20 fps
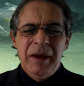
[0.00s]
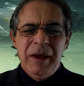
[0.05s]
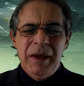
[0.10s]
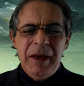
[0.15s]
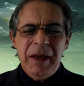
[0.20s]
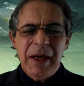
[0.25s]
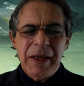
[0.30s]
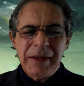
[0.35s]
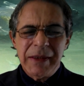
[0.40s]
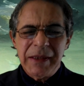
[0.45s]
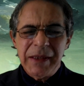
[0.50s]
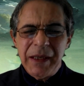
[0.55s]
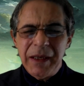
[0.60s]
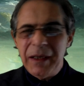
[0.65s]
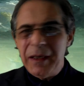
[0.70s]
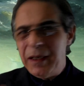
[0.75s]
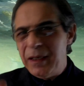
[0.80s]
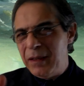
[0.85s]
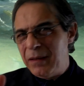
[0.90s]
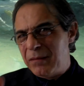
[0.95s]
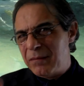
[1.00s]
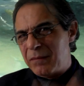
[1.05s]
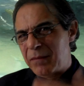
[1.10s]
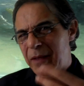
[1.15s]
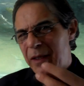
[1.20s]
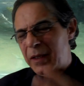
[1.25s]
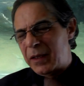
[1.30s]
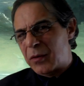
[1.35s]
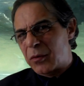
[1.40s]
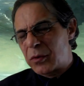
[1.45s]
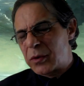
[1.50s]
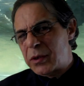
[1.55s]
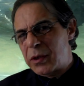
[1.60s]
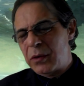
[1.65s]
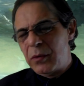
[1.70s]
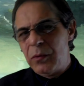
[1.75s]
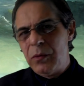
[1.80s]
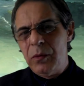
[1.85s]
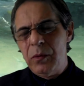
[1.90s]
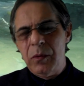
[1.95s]
E assim ele
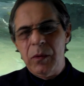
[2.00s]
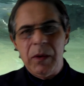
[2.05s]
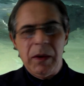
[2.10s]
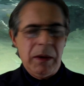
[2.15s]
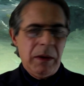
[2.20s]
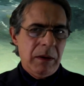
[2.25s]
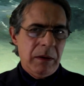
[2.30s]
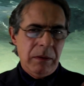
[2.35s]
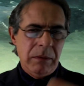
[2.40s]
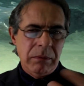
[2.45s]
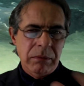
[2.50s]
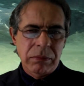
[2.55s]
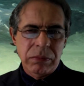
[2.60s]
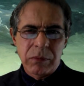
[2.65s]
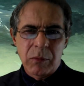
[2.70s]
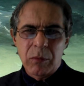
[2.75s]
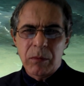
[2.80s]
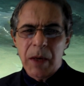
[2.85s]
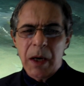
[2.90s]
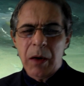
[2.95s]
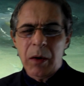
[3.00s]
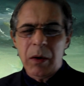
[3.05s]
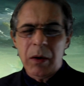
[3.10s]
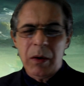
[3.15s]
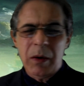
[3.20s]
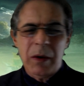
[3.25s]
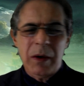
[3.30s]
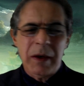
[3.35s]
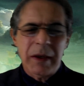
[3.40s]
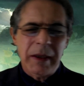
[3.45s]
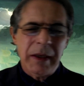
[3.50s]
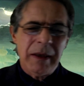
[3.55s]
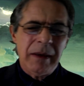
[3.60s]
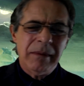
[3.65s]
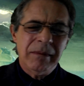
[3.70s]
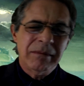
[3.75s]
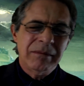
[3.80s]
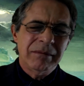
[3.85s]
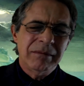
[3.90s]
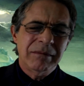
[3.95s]
continua, uma hora,
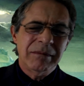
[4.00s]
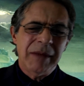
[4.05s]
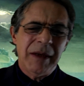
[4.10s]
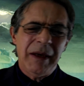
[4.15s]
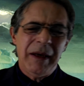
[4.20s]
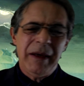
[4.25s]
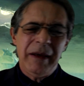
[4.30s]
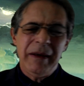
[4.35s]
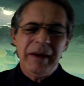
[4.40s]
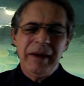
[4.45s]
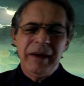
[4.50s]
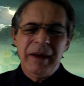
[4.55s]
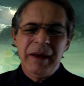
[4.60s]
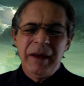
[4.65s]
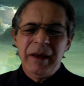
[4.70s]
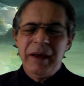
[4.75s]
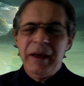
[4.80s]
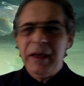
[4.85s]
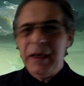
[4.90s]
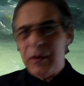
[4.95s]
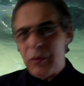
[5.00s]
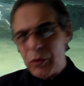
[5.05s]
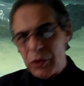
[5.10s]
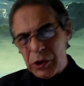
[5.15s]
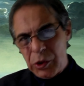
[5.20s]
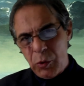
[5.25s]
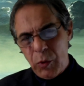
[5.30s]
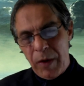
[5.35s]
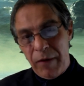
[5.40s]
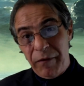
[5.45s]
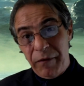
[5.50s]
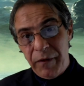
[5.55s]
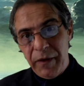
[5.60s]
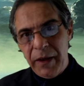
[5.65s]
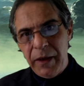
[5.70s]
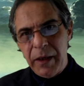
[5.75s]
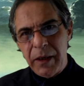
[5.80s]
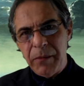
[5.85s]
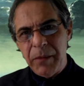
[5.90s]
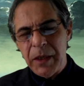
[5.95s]
né? ele continua
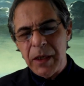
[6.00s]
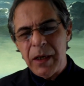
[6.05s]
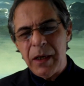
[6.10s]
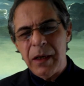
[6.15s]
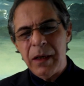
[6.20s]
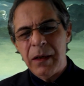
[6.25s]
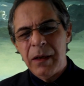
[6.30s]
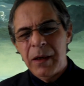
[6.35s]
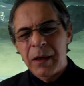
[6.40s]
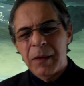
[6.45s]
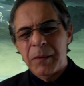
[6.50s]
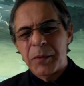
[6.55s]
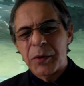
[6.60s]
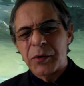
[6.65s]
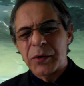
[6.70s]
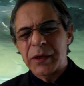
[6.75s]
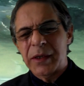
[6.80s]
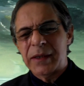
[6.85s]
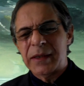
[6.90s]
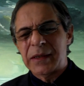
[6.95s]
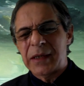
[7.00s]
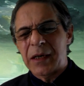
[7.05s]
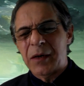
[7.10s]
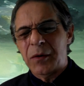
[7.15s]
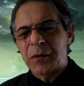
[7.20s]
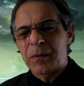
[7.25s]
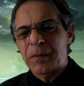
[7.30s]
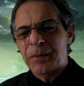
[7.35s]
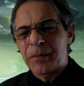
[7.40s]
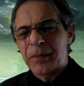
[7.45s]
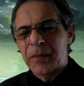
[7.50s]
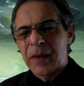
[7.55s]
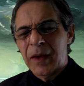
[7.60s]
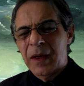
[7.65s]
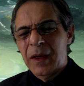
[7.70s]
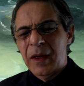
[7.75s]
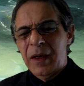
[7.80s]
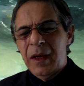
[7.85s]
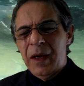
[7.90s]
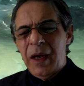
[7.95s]
firme na projeção.
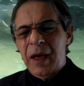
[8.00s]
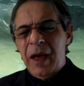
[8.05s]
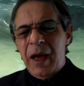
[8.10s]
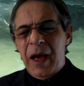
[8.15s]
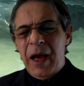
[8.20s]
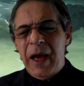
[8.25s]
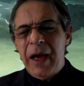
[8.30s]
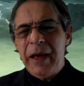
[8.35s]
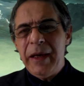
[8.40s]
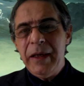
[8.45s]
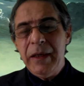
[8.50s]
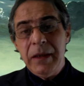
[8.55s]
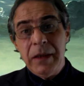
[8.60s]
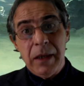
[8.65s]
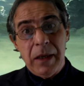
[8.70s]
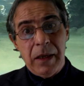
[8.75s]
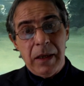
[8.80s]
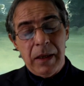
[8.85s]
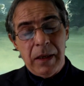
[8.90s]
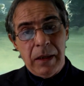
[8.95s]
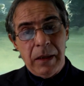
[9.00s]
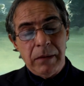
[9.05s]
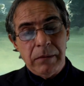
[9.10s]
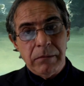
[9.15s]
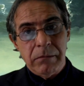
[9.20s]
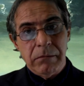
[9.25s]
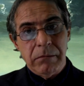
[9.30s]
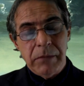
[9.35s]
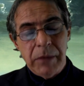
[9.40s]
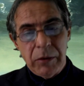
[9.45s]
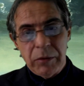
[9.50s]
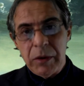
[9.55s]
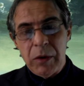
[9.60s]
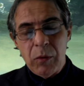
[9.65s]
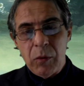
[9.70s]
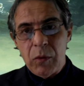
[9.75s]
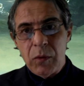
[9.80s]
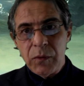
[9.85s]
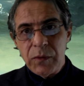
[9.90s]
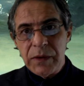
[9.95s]
Ainda eu não
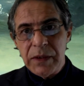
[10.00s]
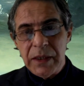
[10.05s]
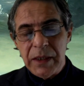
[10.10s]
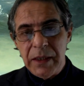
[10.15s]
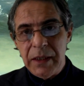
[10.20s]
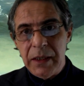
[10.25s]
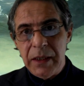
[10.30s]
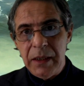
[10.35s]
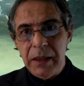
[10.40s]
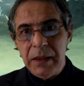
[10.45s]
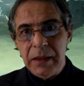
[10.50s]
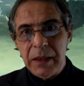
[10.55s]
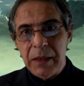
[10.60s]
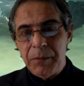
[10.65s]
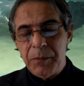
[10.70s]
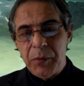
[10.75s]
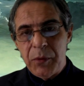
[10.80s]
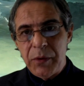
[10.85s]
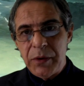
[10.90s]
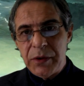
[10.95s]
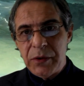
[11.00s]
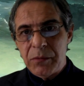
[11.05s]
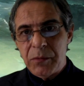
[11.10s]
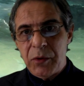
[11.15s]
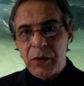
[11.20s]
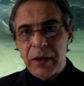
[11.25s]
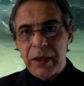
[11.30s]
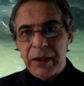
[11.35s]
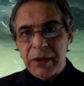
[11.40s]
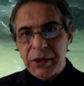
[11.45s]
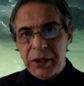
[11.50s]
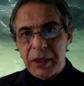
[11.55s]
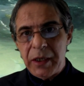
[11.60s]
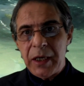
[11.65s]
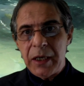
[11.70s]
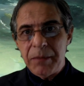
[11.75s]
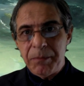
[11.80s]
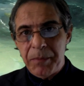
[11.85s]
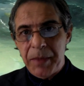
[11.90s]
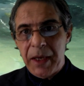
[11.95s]
consegui, depois de uma hora,
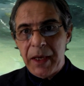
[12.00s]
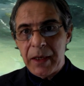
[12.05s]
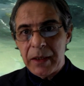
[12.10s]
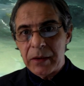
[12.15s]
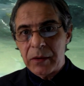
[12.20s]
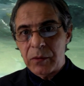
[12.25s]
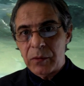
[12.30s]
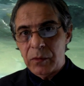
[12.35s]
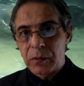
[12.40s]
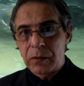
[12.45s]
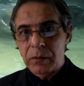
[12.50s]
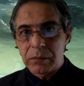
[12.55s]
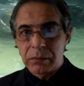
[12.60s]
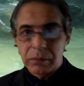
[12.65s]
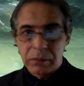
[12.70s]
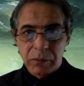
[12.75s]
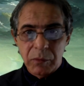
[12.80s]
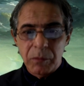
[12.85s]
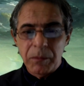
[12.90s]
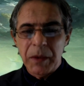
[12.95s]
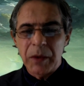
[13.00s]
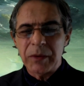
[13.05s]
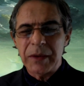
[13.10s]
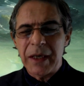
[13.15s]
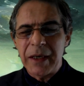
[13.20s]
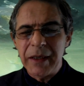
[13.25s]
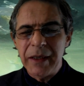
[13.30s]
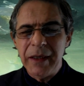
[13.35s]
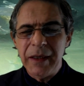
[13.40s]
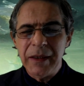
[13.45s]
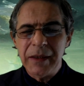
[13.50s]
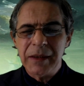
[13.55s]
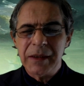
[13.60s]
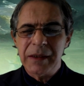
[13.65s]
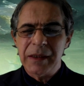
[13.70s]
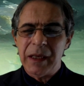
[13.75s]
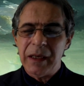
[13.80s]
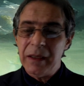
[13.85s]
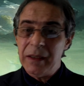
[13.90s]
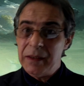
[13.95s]
chegar perto do meu nariz,
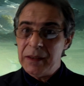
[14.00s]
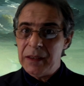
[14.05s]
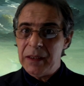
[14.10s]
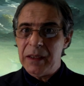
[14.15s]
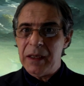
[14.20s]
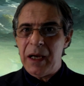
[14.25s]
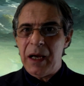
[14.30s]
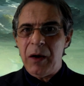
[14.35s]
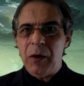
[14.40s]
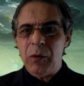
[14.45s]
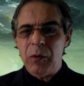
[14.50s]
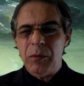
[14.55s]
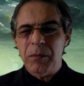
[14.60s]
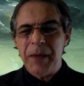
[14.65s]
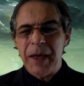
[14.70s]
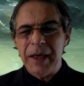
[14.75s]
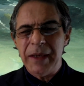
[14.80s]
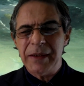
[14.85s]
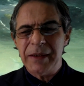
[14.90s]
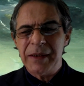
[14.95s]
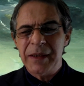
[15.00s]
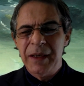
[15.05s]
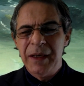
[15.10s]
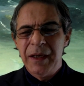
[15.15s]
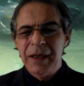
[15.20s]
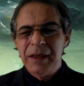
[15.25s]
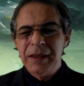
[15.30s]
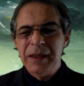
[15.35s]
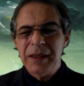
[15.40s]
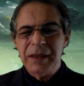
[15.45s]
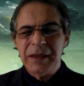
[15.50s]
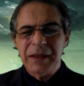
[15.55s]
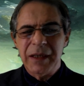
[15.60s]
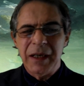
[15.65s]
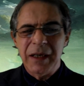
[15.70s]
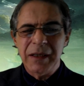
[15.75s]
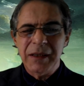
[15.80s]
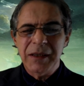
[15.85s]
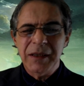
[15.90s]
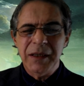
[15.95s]
tem que ser algo mais
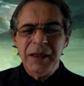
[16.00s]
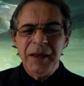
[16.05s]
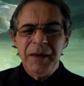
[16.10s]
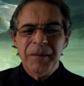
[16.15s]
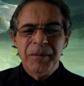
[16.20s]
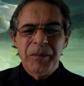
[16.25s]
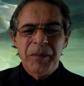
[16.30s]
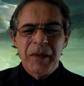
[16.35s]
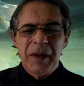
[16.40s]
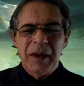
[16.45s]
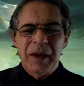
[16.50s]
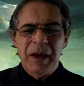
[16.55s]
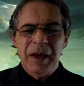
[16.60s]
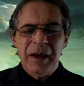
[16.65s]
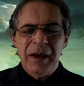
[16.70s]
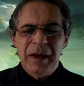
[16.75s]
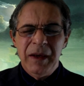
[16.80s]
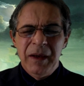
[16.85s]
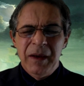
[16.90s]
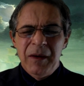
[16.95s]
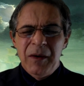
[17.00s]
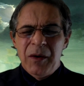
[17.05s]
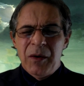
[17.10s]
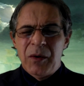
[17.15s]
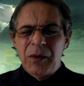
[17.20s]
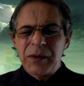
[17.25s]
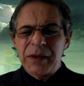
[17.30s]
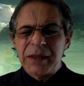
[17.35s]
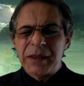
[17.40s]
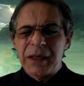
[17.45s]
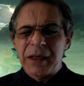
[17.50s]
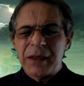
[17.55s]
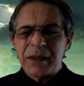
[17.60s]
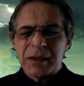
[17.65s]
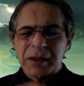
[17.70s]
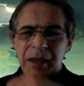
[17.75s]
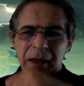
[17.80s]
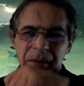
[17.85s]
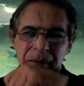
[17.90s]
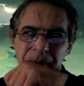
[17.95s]
distante, né? Ou
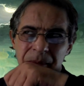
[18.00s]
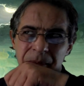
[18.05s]
seja,